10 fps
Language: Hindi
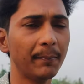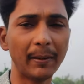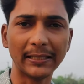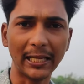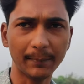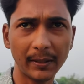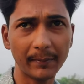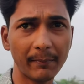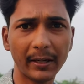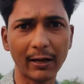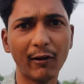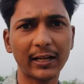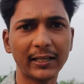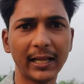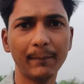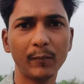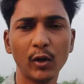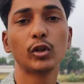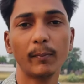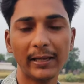पैंतालीस मिनट में हमें कवर करना है
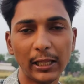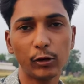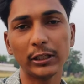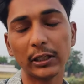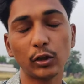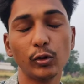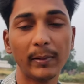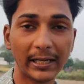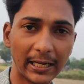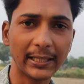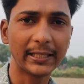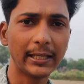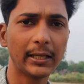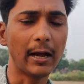तो मैं ये सोचा था जो मेरे घर से